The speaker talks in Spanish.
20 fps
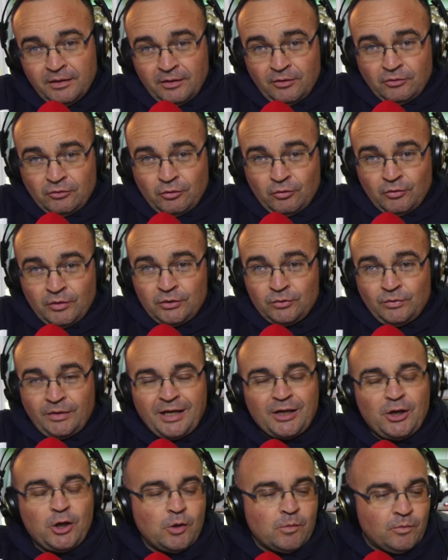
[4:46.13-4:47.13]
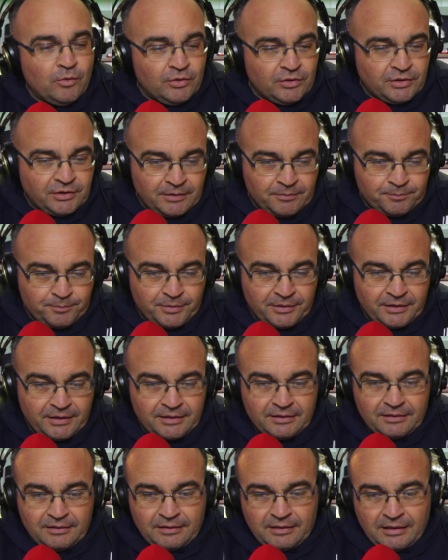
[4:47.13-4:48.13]
conjeturas como siempre
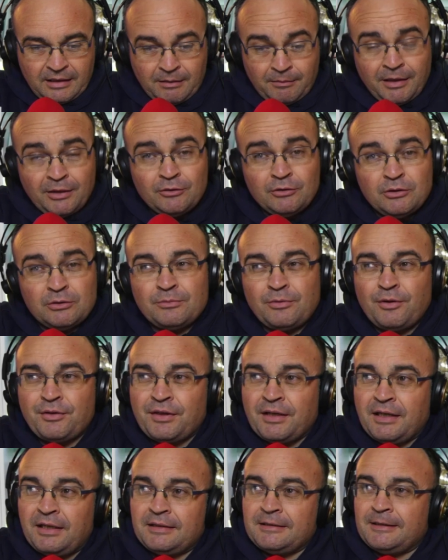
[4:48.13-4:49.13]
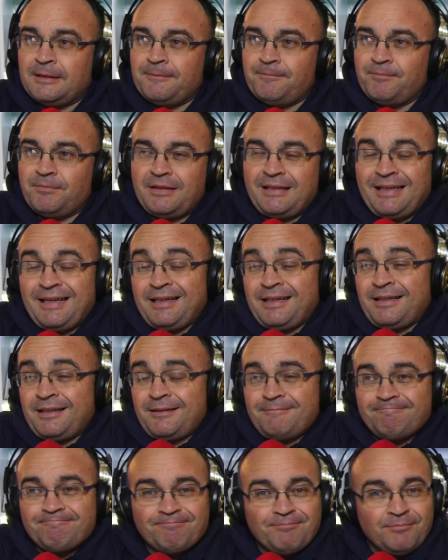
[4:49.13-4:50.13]
hablando en voz alta y es que
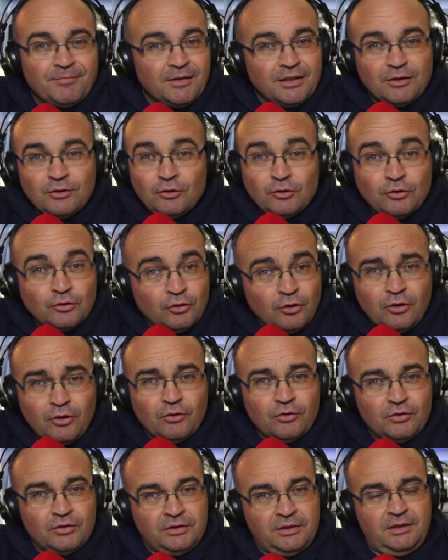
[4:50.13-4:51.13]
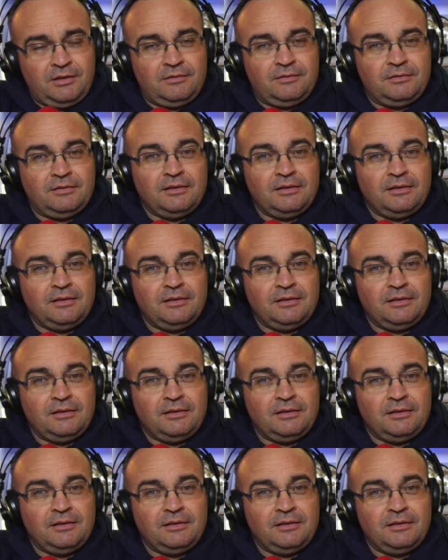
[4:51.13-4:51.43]
no lo sé.